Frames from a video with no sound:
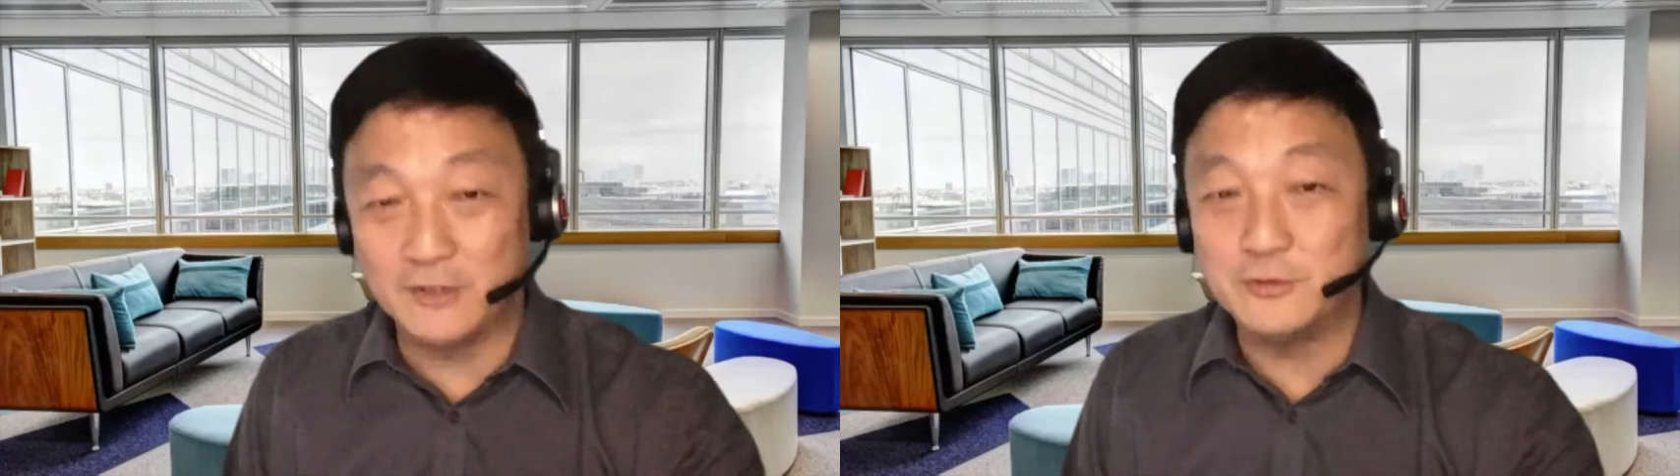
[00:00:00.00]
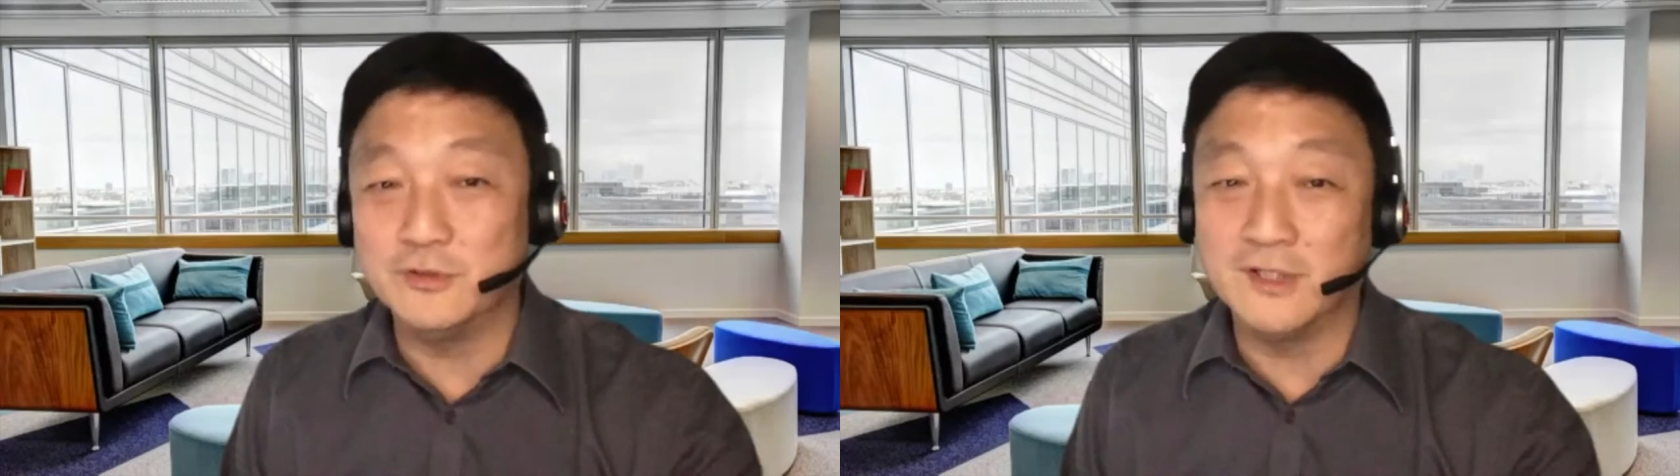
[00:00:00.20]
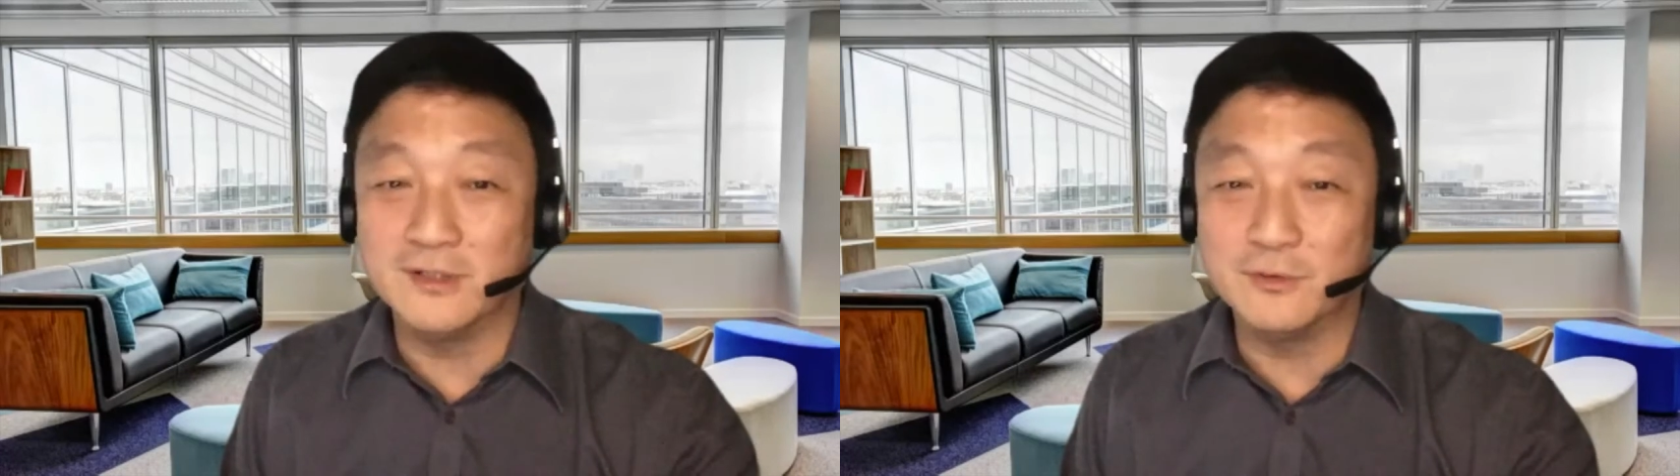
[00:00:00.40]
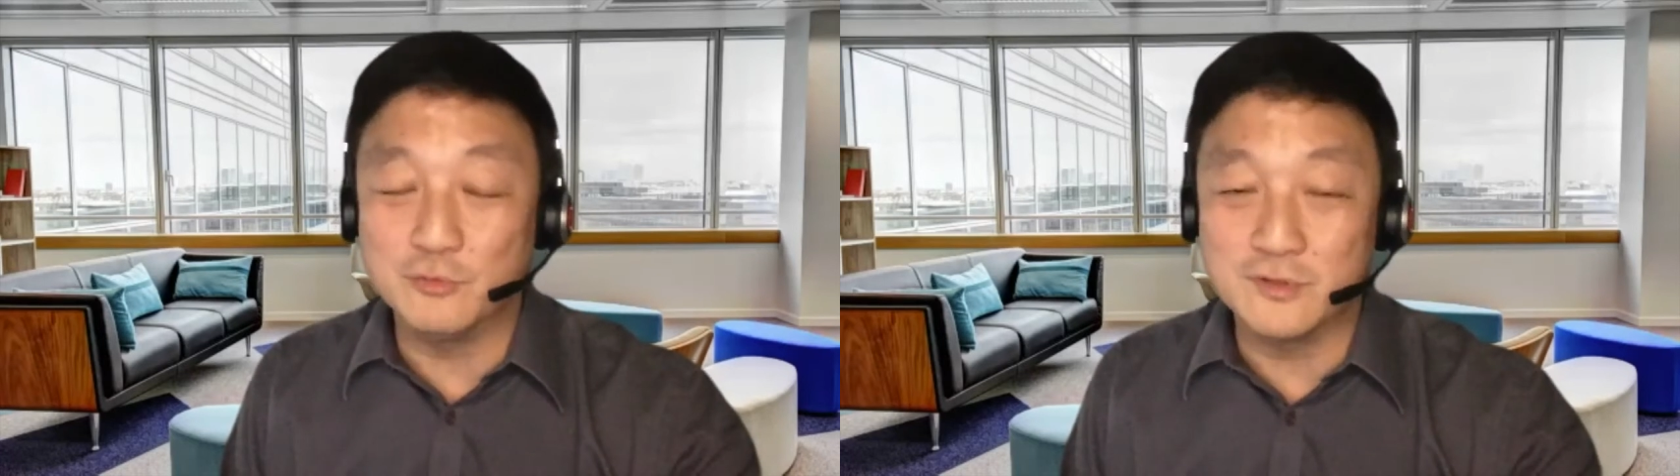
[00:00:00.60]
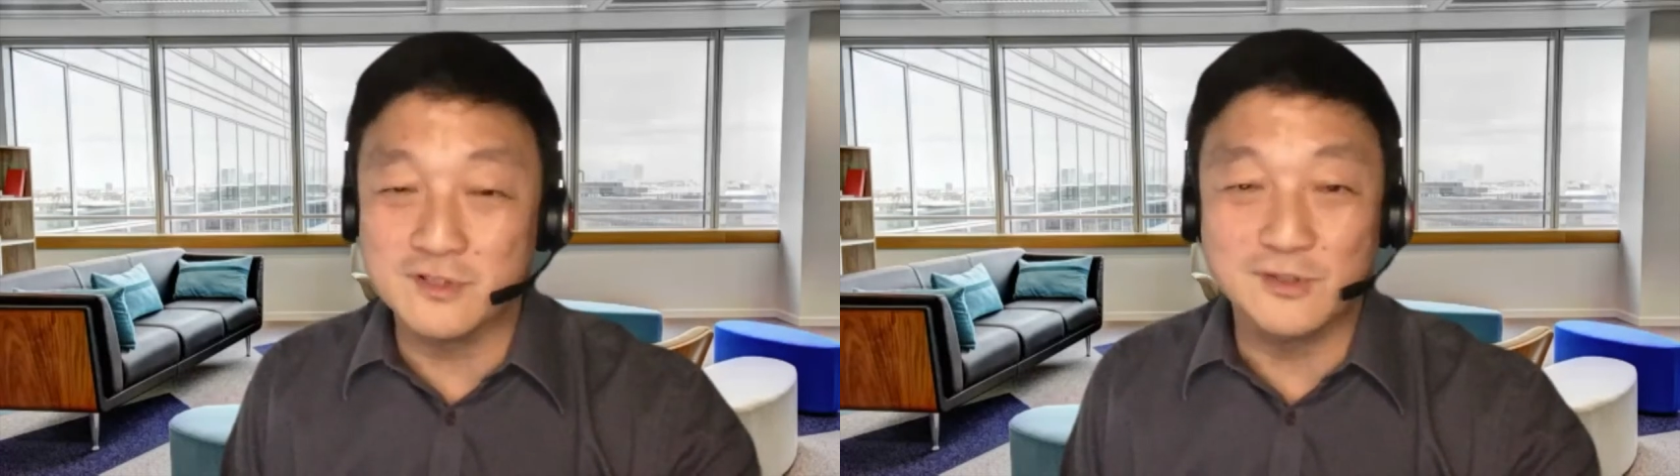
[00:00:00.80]
去年
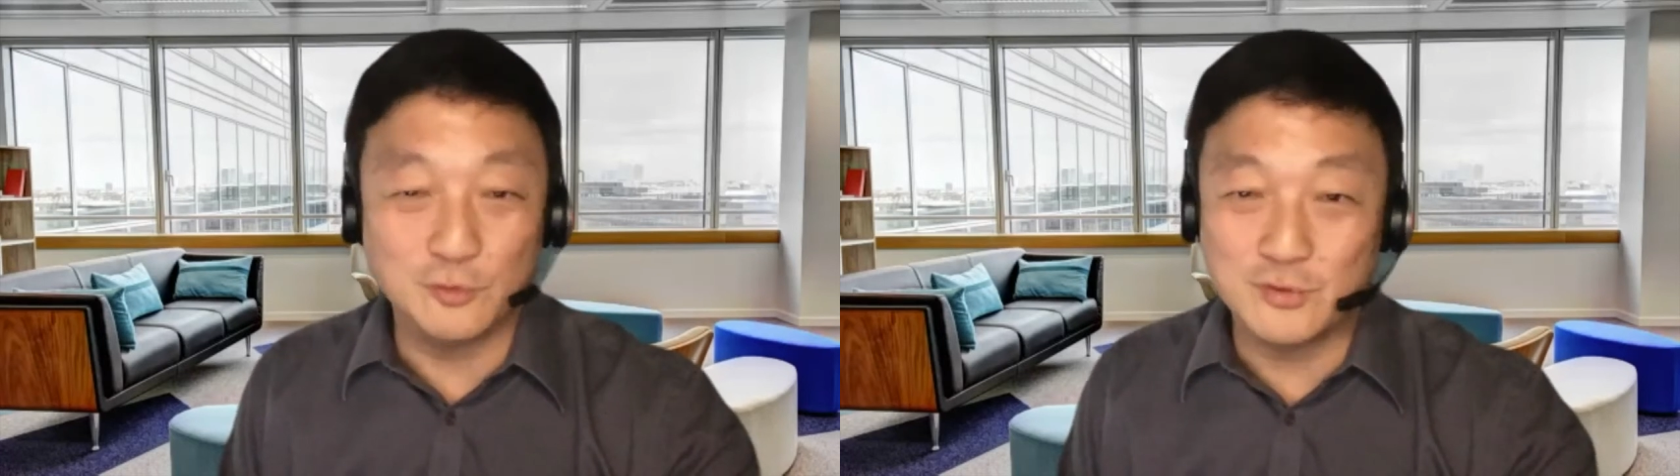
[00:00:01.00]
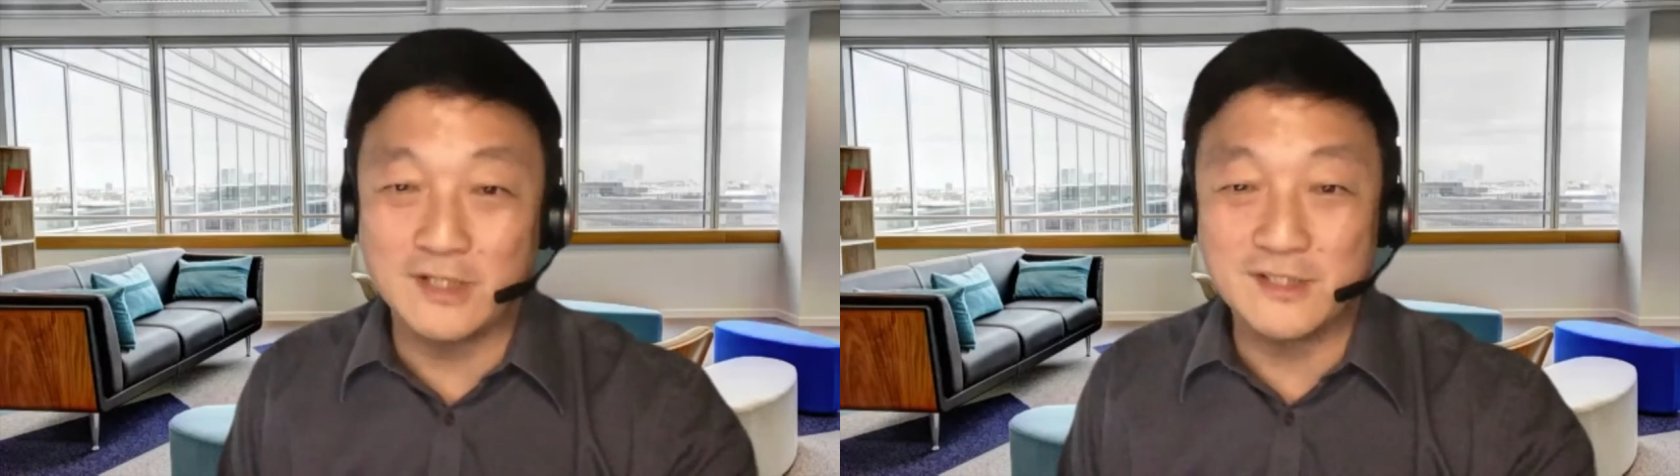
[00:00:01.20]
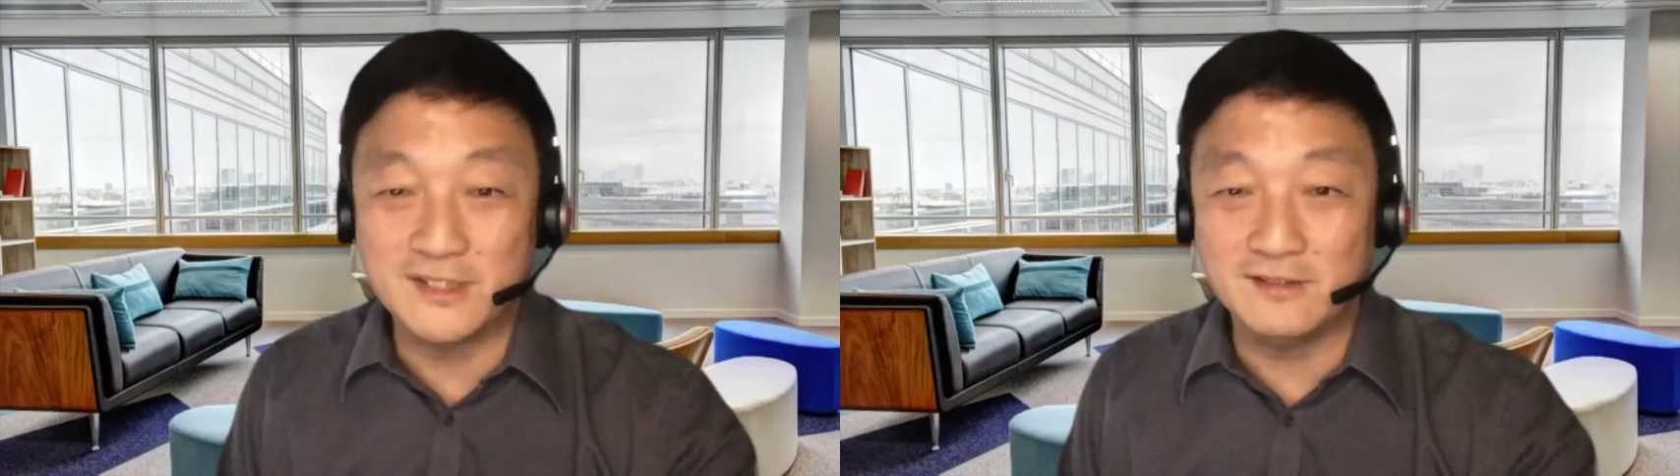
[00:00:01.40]
是都赚钱，